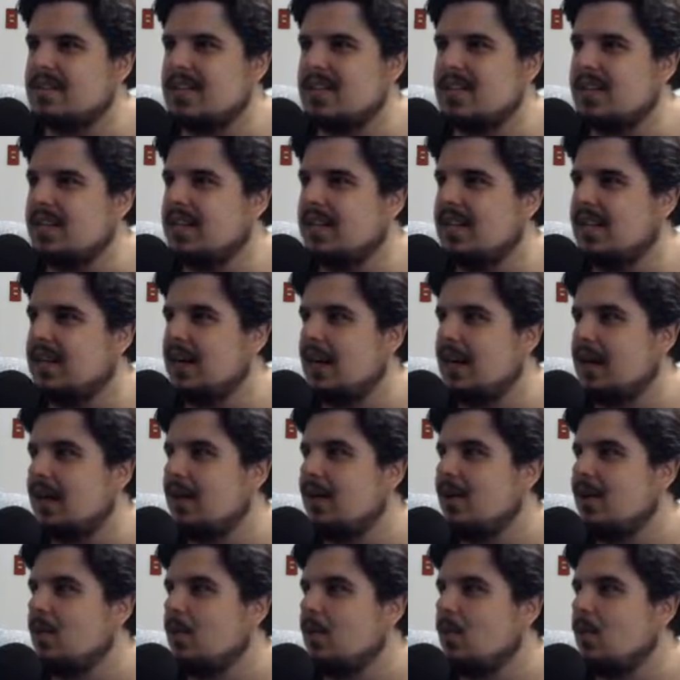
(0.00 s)
fazer aqui, cara
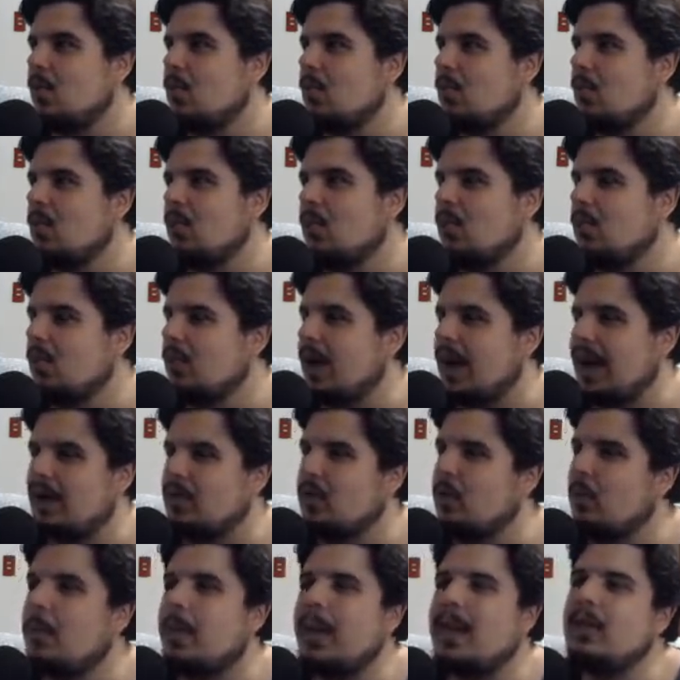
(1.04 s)
com, cara,
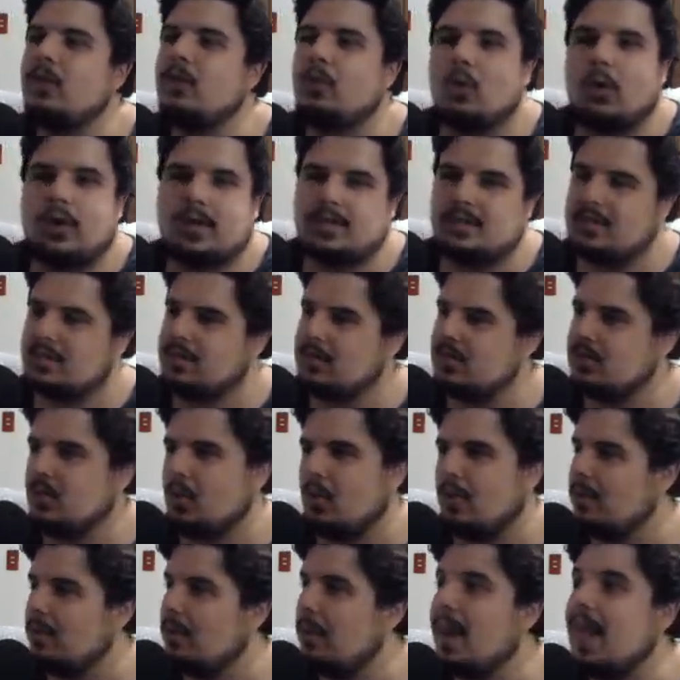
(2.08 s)
no Play 2, de
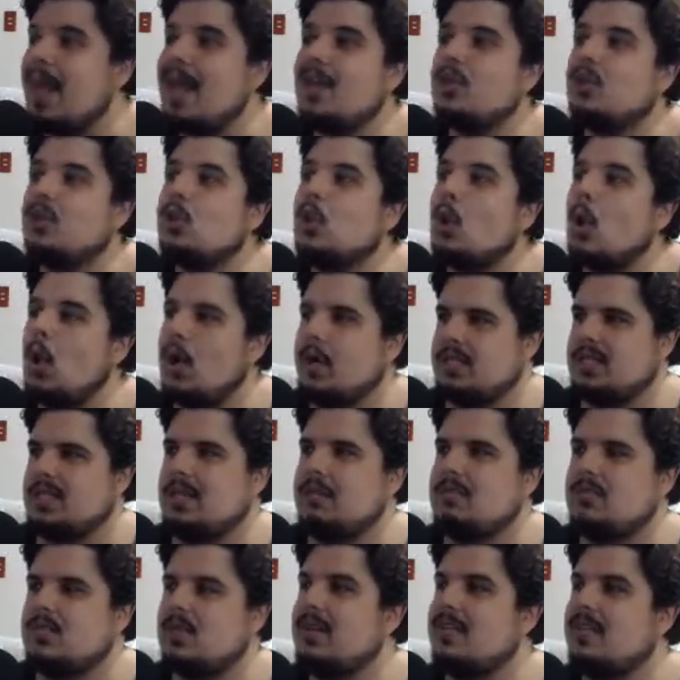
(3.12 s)
novo, Play 2,
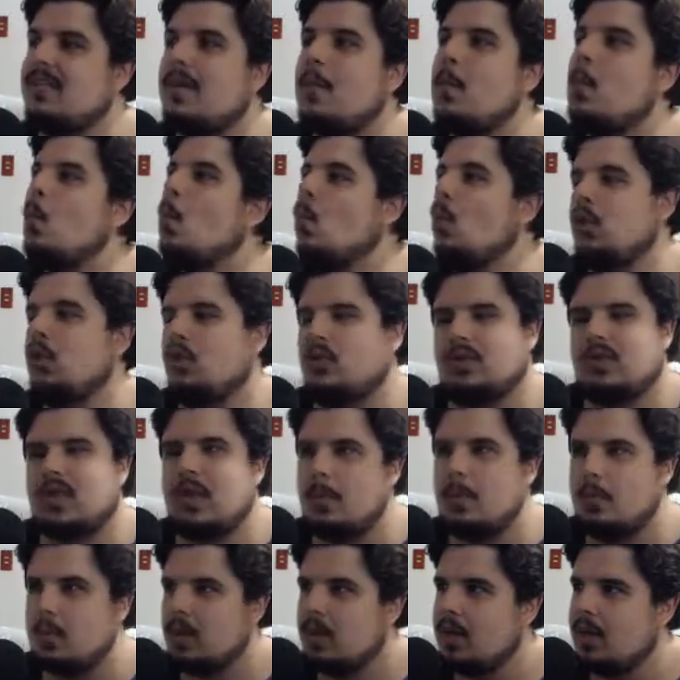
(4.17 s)
lembra isso aqui faz muito
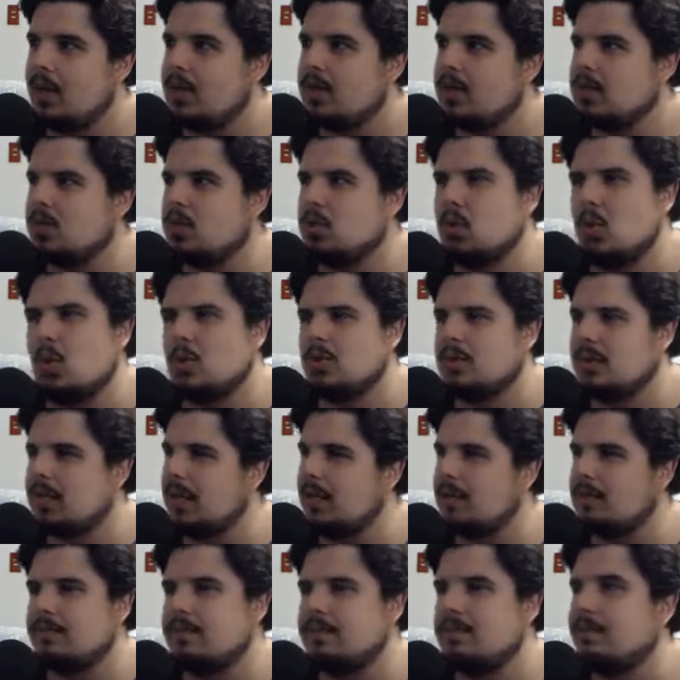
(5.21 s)
tempo. Esse jogo
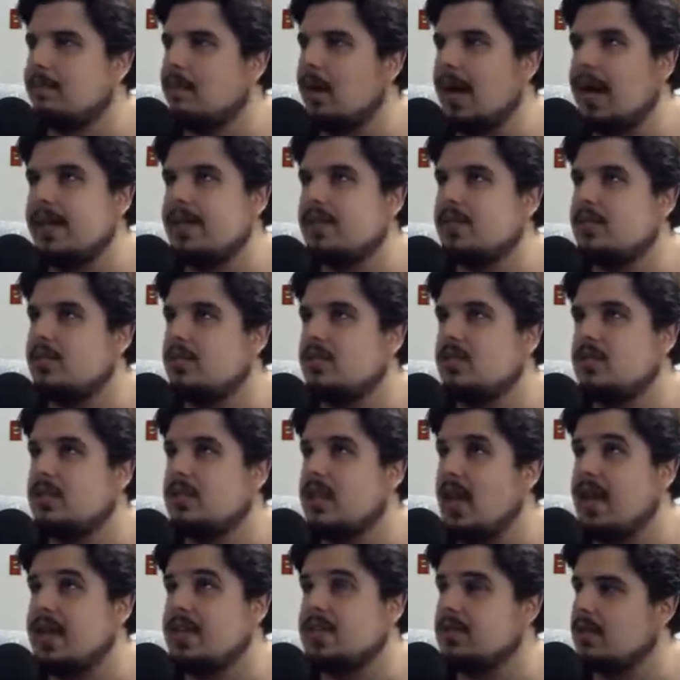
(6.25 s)
tem mais de
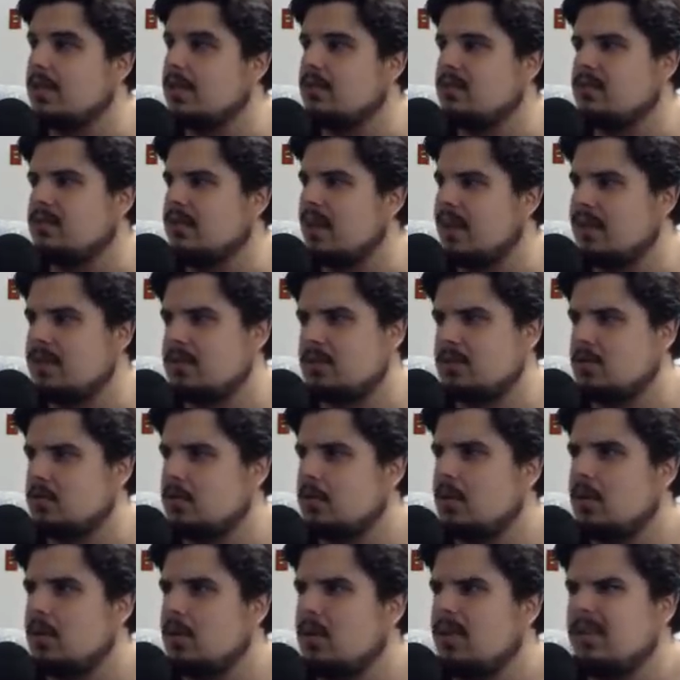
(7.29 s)
10 anos fácil,
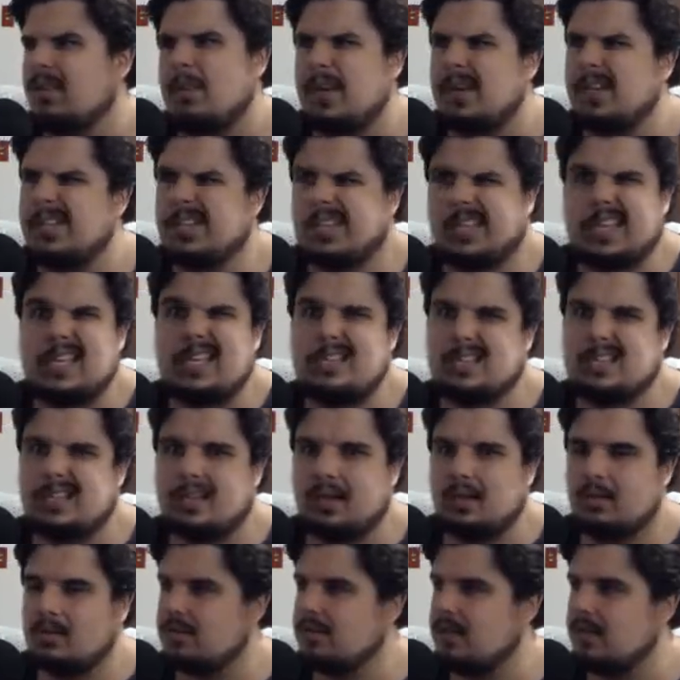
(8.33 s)
tem mais de 15
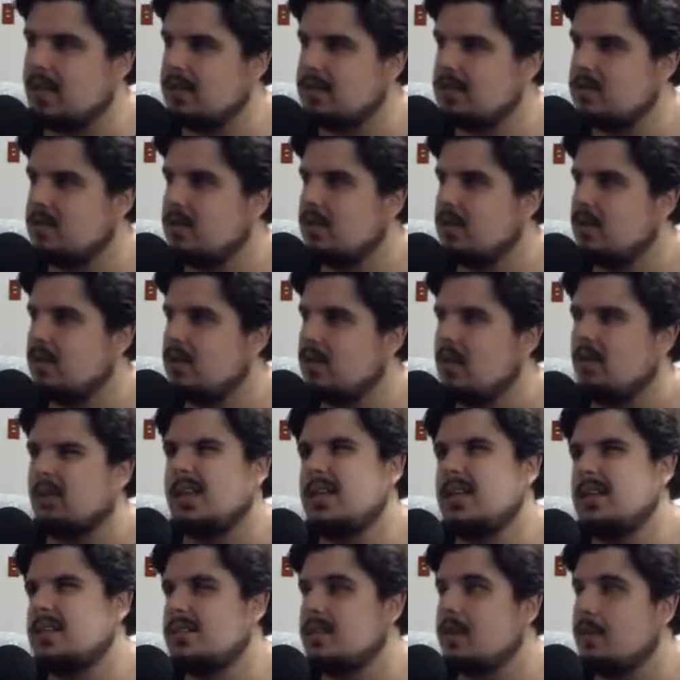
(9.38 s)
anos fácil. Não,
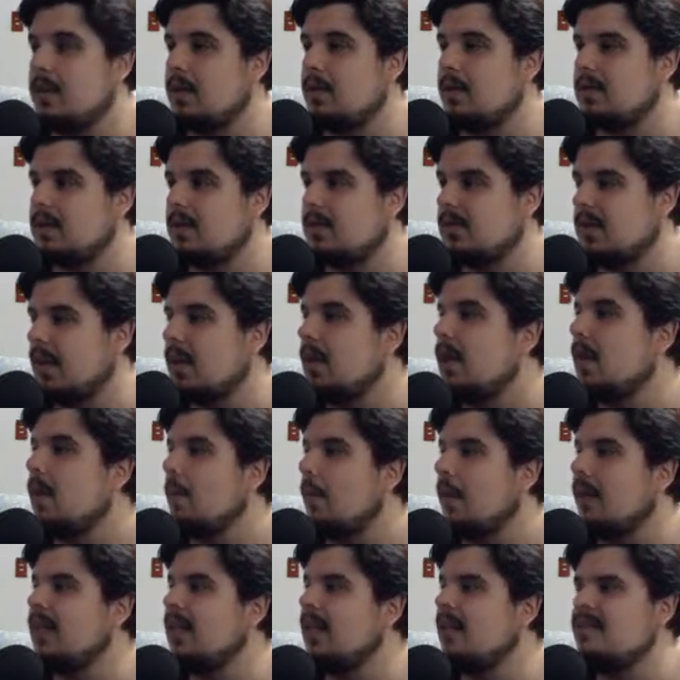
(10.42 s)
15 também exagerei,
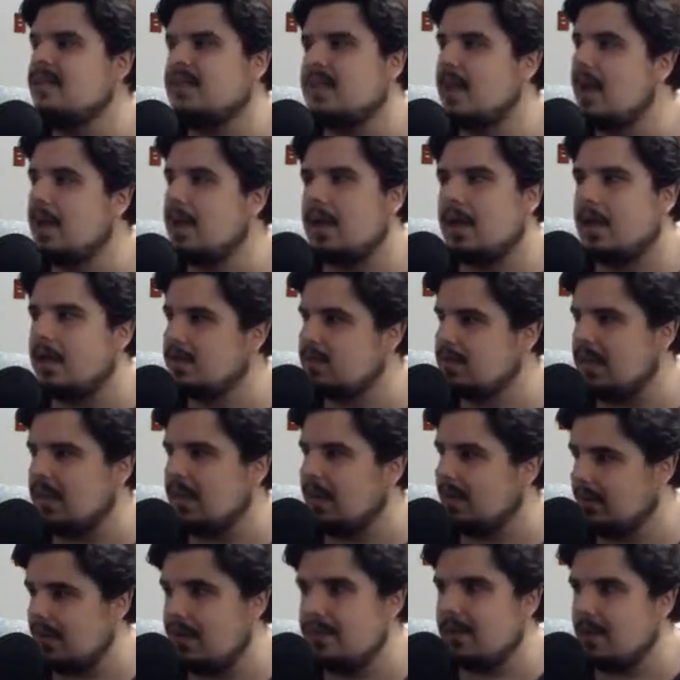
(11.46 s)
mas deve ter, sei
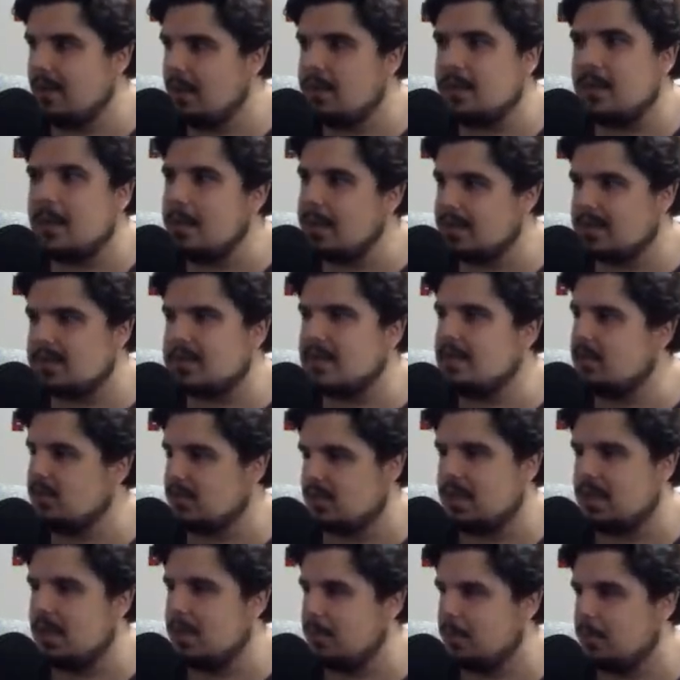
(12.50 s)
lá, deve ter, ter bastante
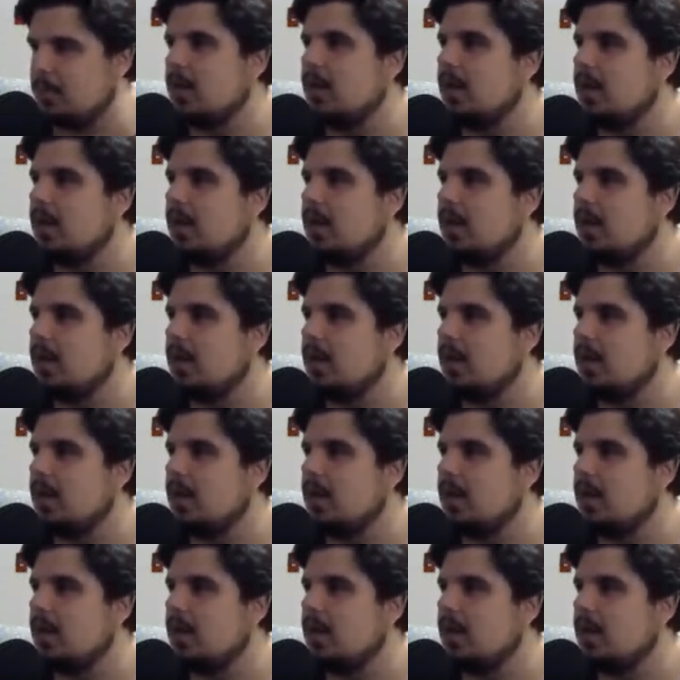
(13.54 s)
tempo.